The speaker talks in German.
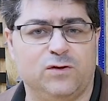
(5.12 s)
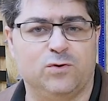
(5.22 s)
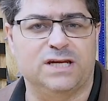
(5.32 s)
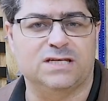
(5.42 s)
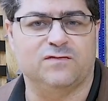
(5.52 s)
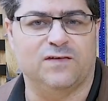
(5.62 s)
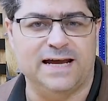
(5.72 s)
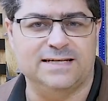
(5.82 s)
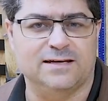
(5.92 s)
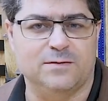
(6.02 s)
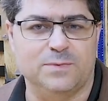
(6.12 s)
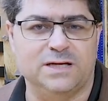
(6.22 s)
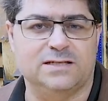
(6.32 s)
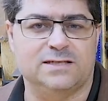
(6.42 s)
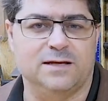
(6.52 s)
Video geht es weiter
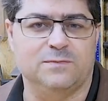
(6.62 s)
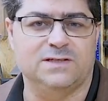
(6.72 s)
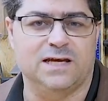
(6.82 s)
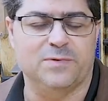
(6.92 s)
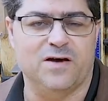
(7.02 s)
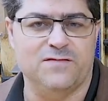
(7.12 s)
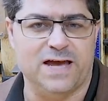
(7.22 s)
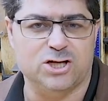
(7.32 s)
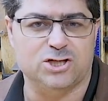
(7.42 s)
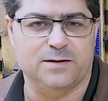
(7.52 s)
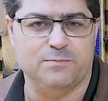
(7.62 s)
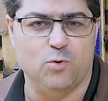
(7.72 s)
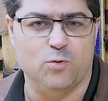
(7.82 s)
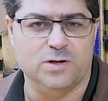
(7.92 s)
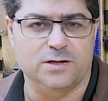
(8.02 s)
mit dem Thema
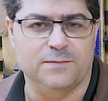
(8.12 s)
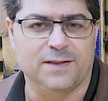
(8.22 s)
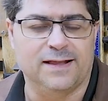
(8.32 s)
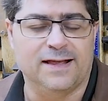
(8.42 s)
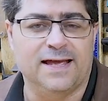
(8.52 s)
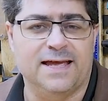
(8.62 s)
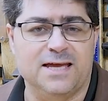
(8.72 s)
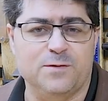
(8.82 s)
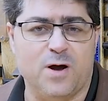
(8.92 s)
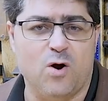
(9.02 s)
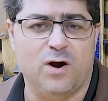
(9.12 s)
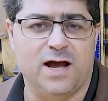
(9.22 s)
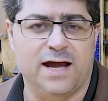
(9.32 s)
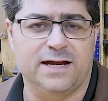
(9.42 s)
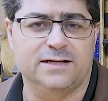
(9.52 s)
Werkstattmöbel. Ich brauche
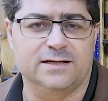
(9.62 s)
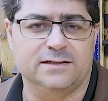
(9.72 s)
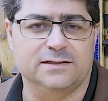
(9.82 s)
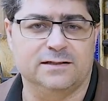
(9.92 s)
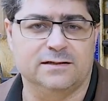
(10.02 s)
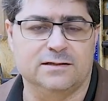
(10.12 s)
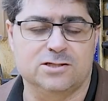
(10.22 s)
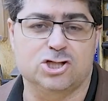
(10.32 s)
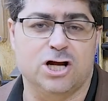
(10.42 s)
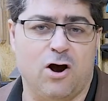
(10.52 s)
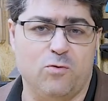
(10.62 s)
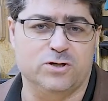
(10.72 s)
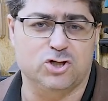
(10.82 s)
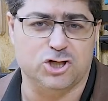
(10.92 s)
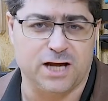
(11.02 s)
einen
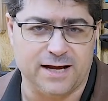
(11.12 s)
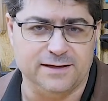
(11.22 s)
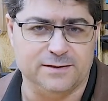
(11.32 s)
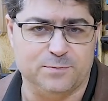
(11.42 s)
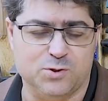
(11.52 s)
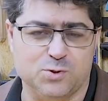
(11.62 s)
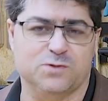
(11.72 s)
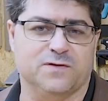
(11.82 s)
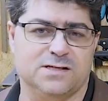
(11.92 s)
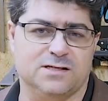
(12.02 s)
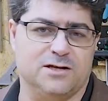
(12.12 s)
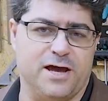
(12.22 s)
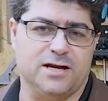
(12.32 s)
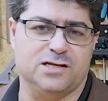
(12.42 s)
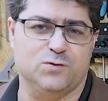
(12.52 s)
Schraubenschrank, beziehungsweise,
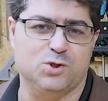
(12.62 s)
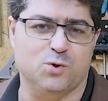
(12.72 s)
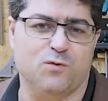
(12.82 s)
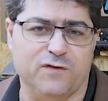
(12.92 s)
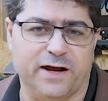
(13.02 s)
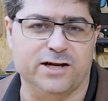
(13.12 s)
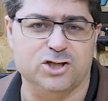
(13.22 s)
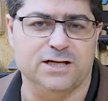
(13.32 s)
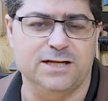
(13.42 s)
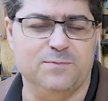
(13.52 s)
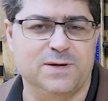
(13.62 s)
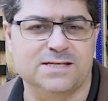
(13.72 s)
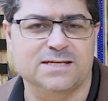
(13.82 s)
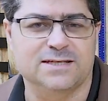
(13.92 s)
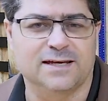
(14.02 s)
naja, das wird so French
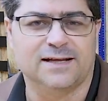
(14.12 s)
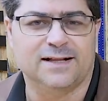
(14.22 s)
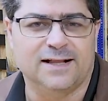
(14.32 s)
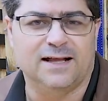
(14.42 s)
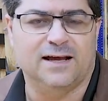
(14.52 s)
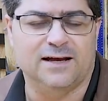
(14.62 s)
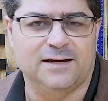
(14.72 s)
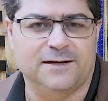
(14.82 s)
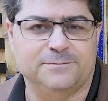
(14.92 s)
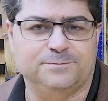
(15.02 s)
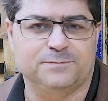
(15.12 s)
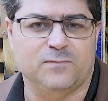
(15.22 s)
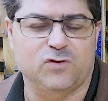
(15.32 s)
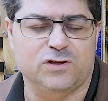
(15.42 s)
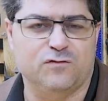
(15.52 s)
Lead-mäßig,
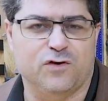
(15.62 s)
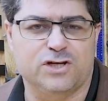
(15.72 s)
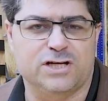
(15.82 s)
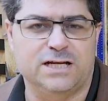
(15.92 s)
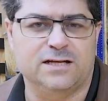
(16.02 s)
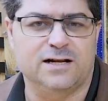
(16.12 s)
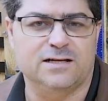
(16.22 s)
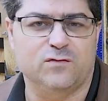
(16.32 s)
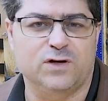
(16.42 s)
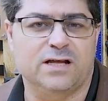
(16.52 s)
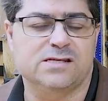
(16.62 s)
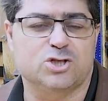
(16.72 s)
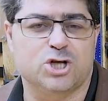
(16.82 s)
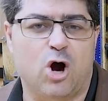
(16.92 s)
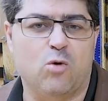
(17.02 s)
ähm, wird ein French Lead-Halter, wo die ganzen
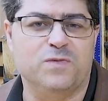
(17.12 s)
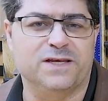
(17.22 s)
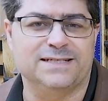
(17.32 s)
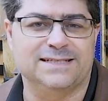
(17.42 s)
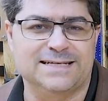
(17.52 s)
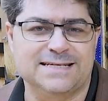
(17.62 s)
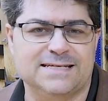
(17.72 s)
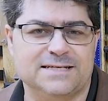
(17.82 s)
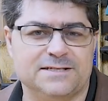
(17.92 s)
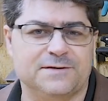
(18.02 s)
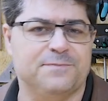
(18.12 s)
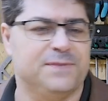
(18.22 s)
Schrauben dann drin sind.